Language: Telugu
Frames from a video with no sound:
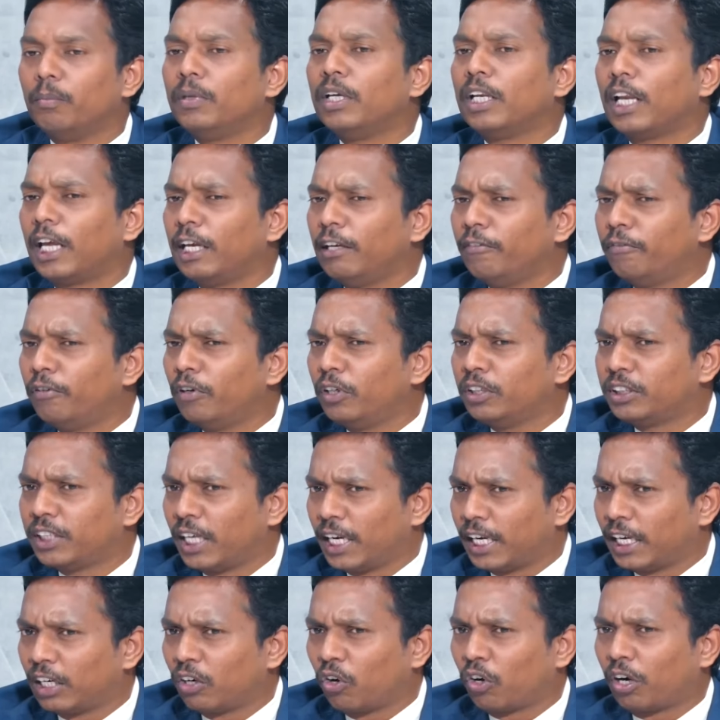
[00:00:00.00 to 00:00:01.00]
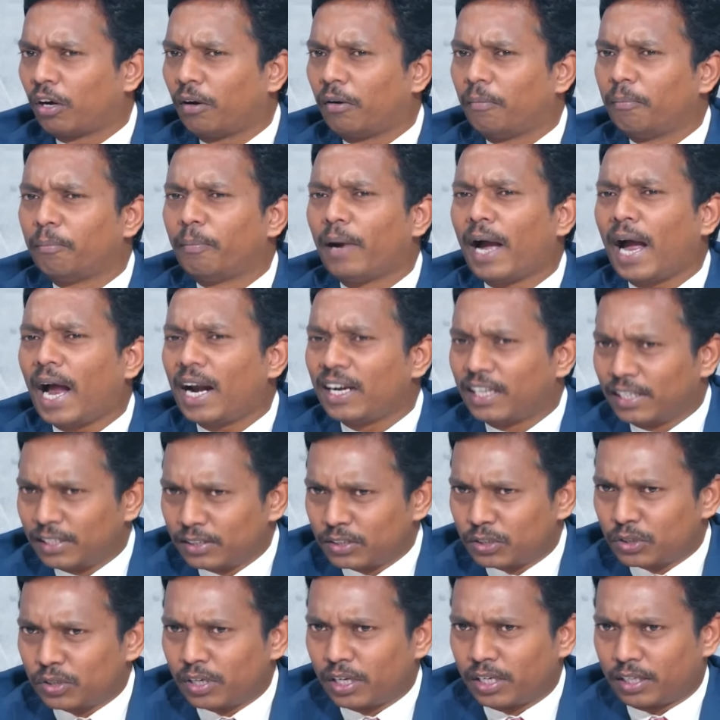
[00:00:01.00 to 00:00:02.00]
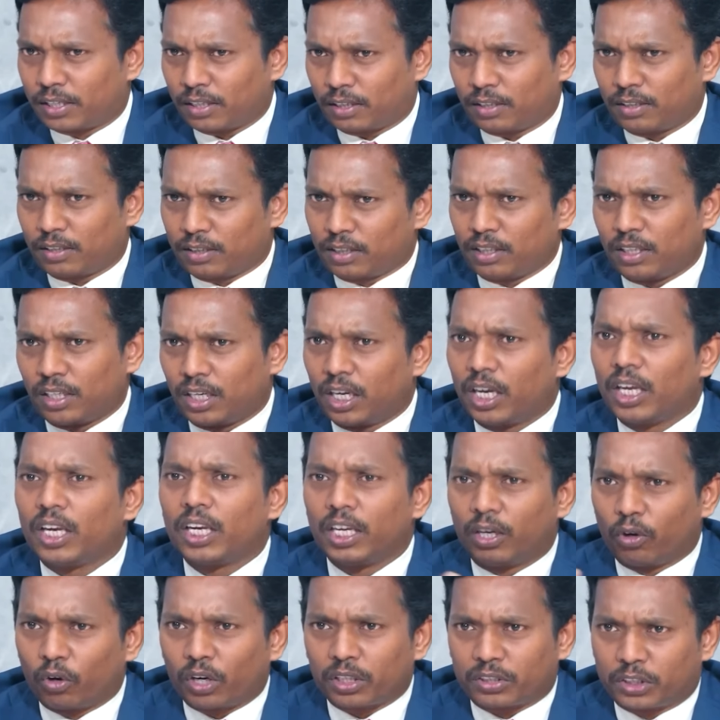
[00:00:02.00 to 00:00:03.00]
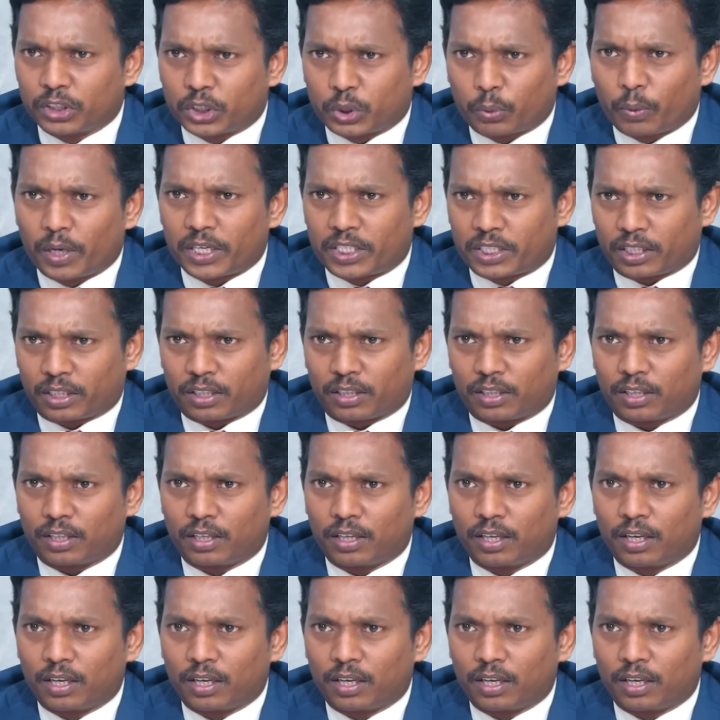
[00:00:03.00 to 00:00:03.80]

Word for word: మీ లైఫ్లో జరిగిన ఒక బ్యాడ్ ఇన్సిడెంట్ ఎనీ ఒక సిచ్యువేషన్